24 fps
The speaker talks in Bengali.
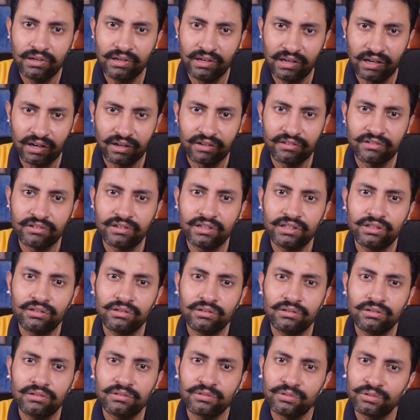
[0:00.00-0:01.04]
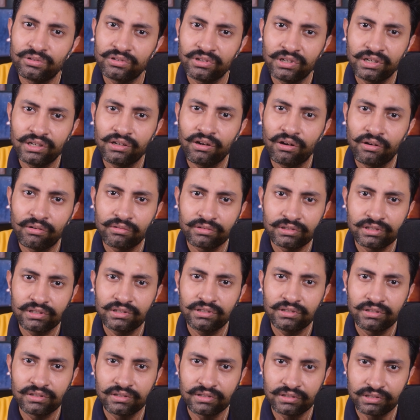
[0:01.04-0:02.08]
লাক্সারি তো দুজনেরই হওয়া উচিত
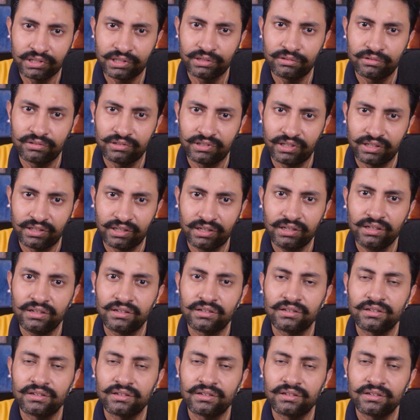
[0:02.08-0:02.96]
সেই অনুযায়ী তাই না